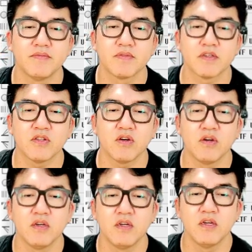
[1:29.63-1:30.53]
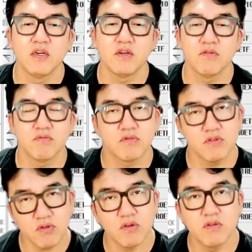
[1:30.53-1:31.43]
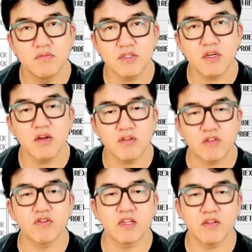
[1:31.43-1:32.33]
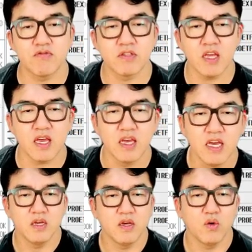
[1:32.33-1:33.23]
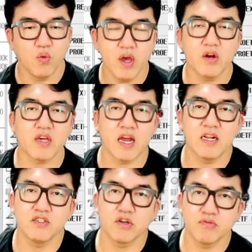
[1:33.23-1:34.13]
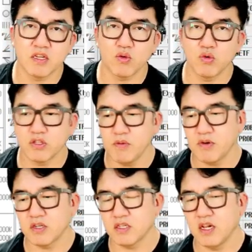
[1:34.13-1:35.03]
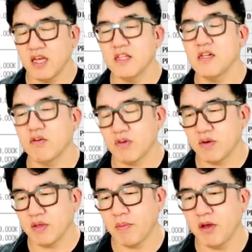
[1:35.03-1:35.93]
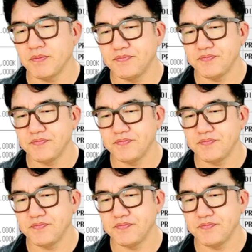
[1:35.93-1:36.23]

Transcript: 그죠? 그죠? 맞잖아요. 단순 계산으로. 근데 왜 이렇게 안 하는지 여러분들한테 오늘 설명을 해드리려고요. 왜냐면